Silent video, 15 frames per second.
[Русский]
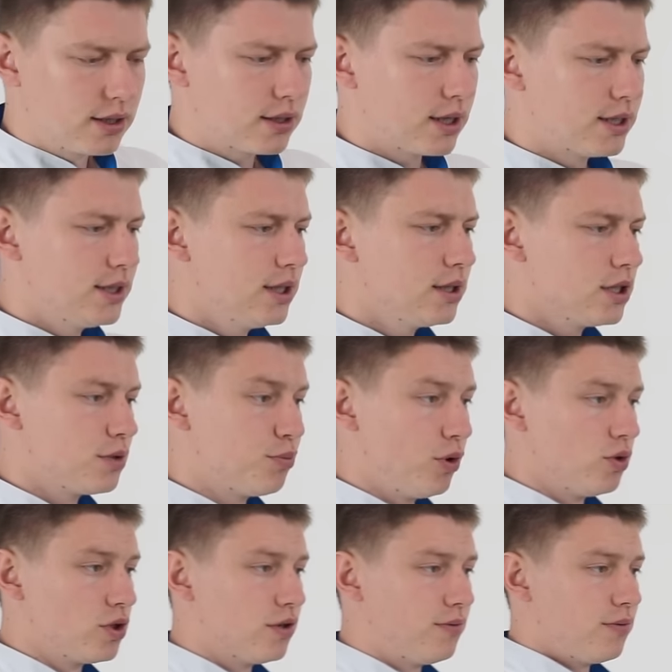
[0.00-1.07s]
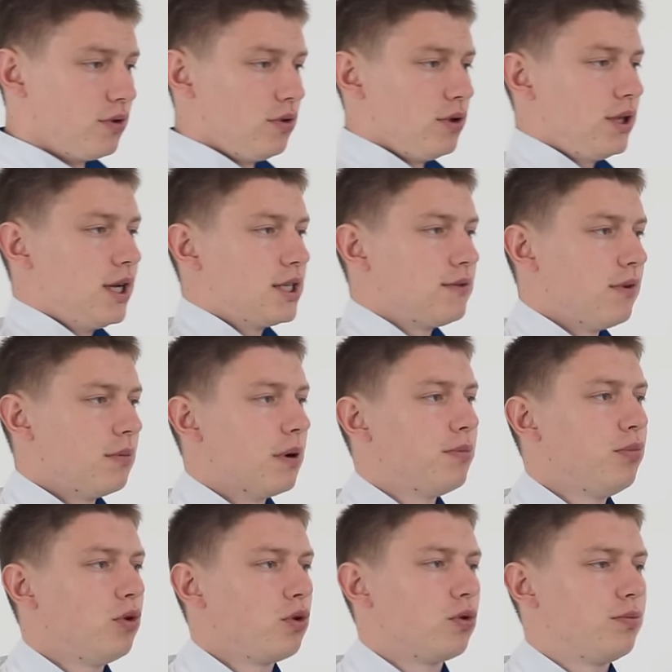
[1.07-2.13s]
Корсет из плюсов, он даст вам
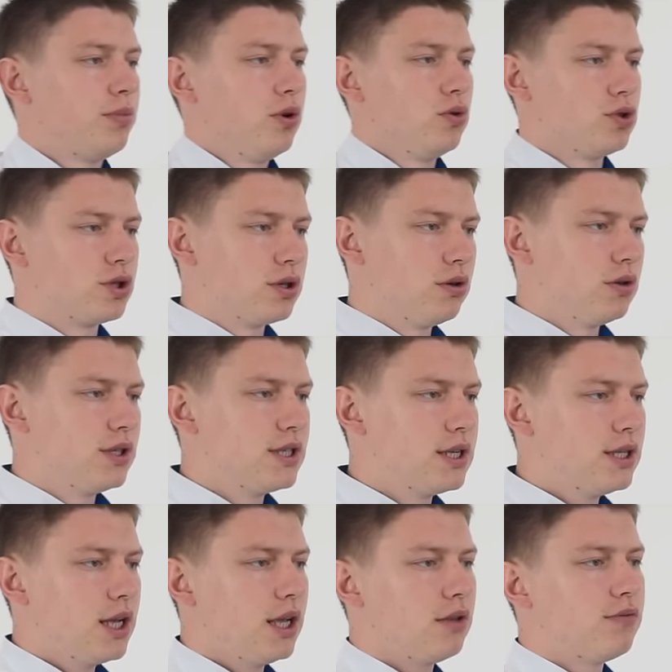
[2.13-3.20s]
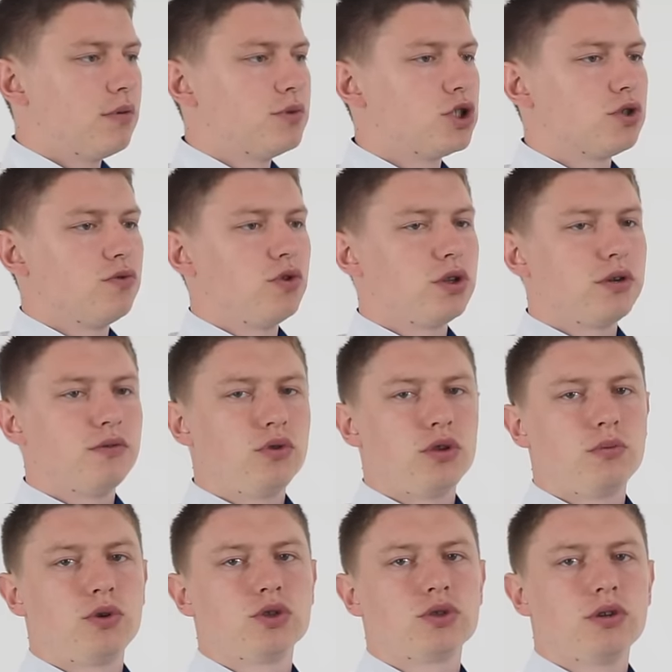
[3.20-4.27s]
опору, плюс он затянет вам живот,
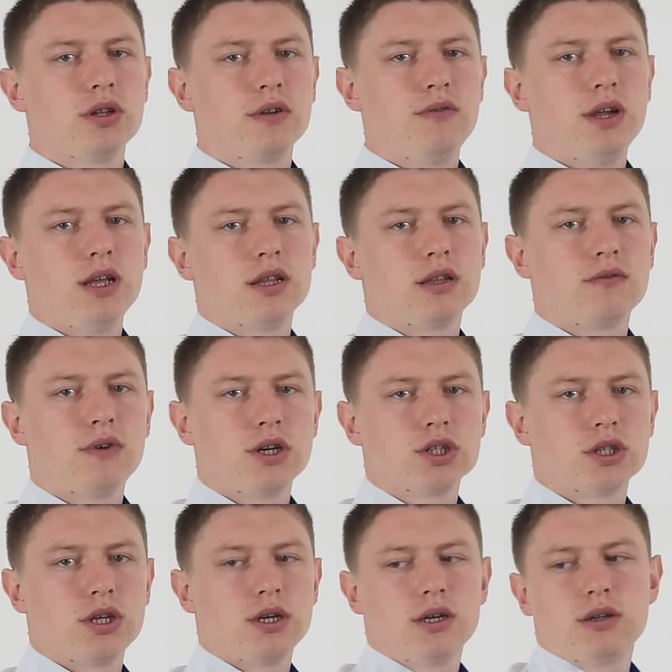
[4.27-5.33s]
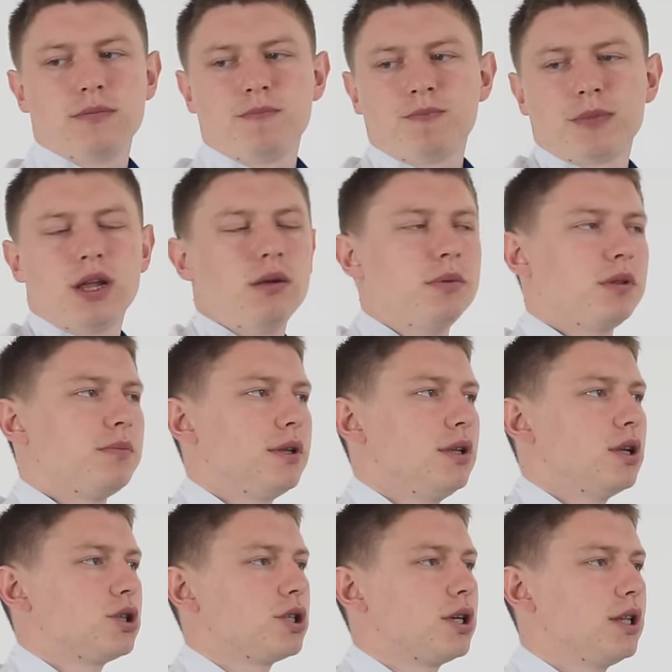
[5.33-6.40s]
внутрибрюшное давление, это важный элемент
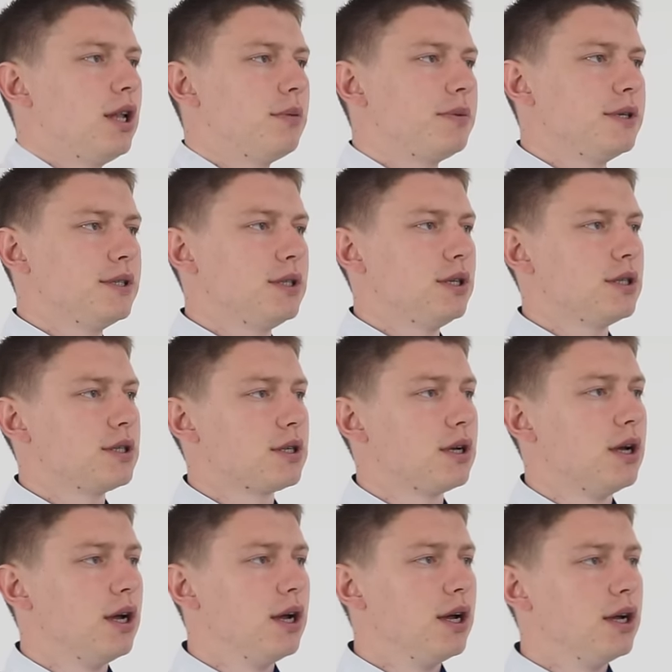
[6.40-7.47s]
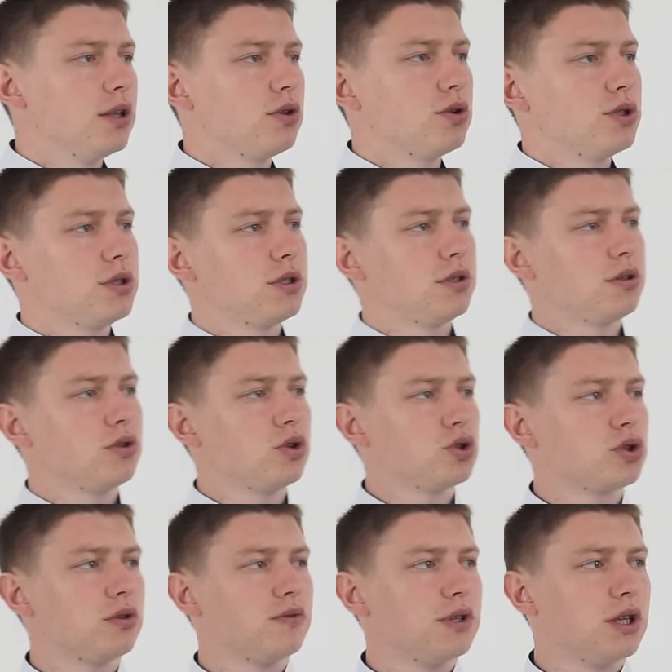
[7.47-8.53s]
поддержки для поясницы. То есть то,
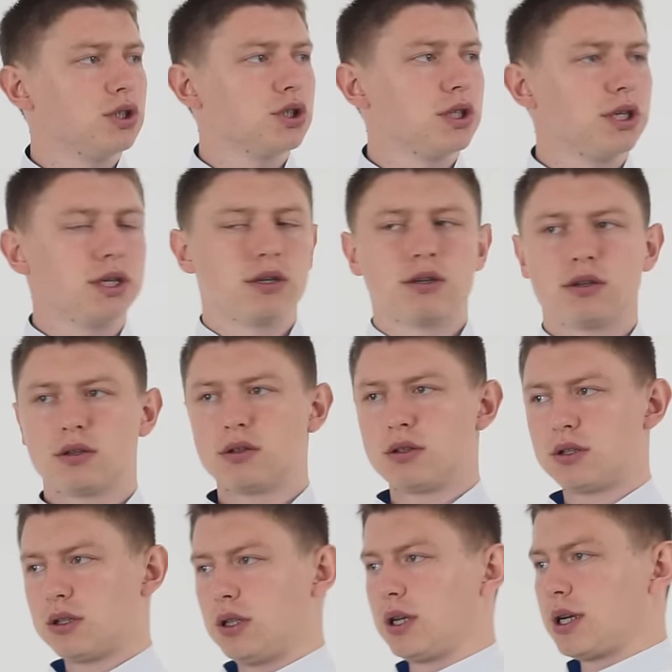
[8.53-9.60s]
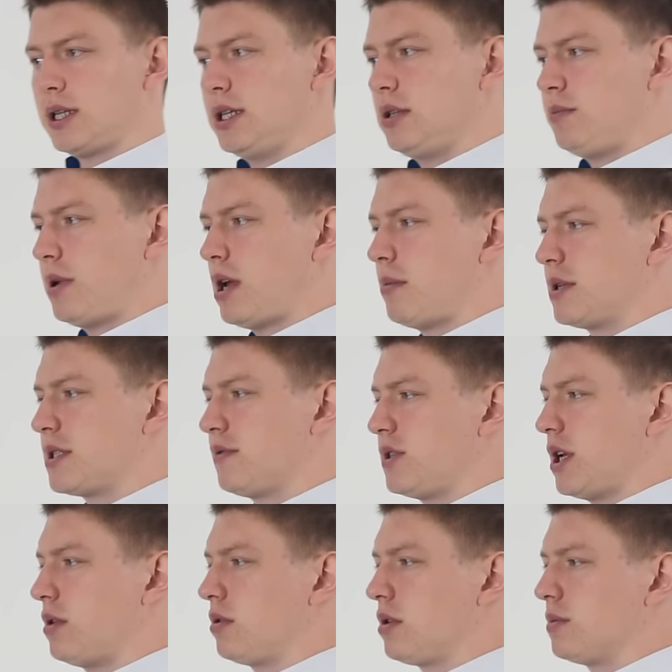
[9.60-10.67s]
что вы должны ходить прямо с
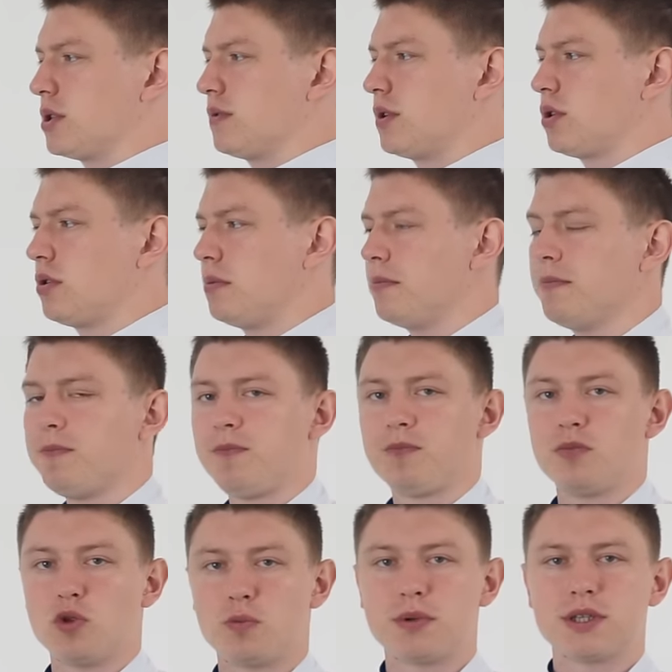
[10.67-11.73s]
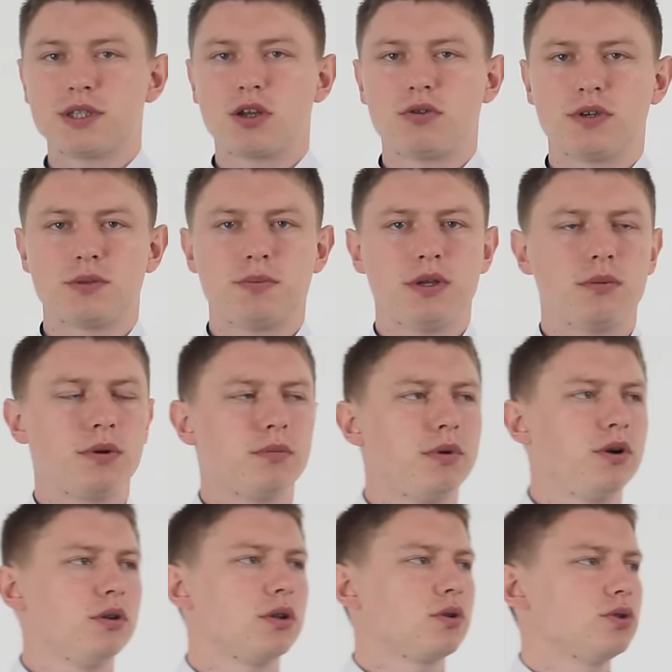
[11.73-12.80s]
втянутым животом, ну, при здоровой спине, при
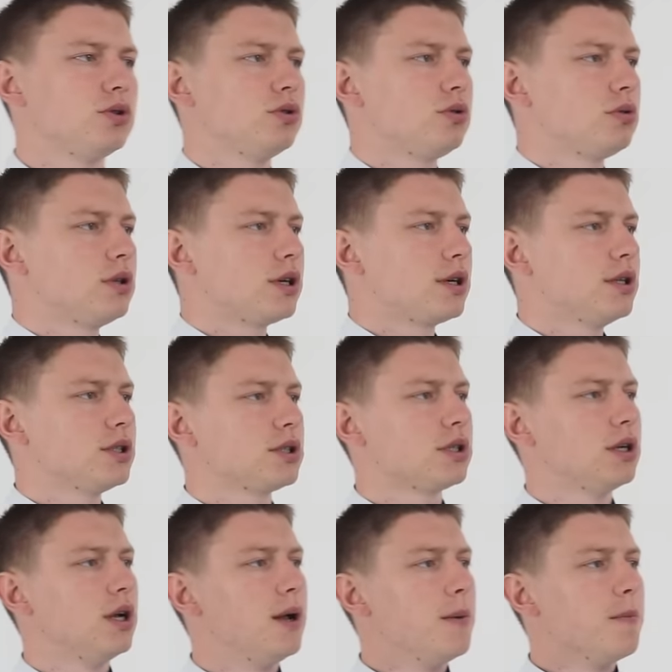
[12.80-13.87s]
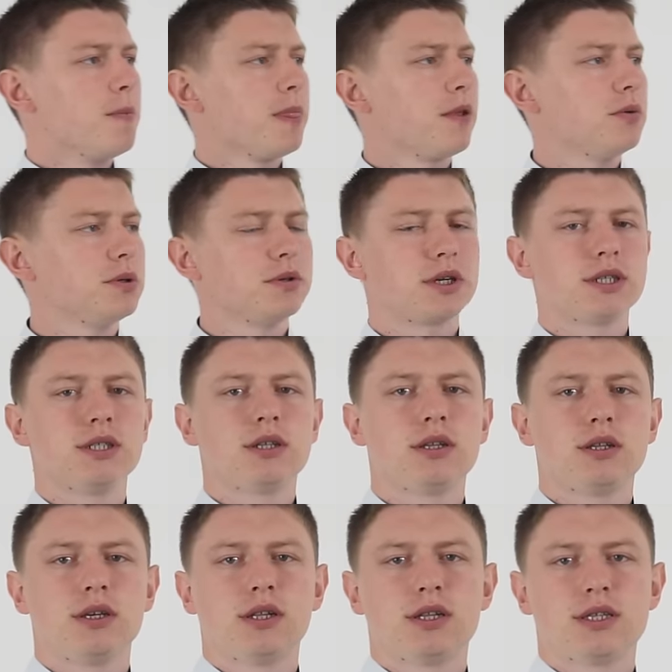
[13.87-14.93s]
больной так очень трудно, конечно. В общем, корсет это
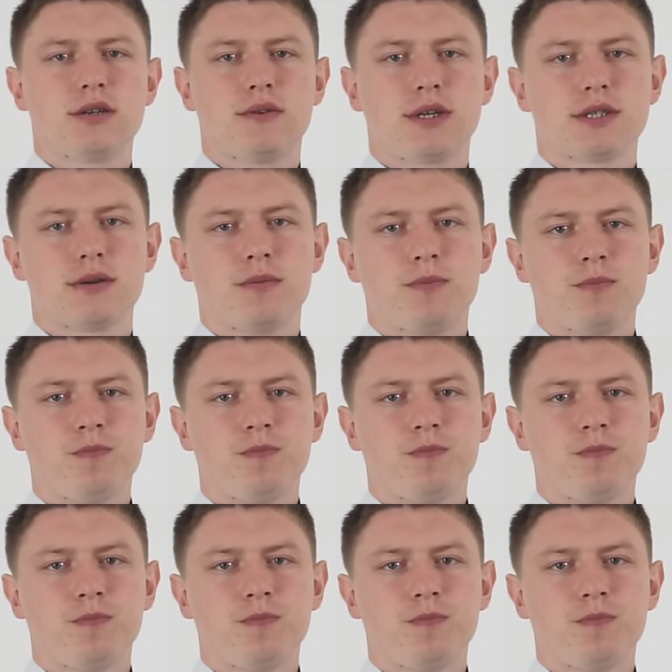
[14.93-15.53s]
делает за вас.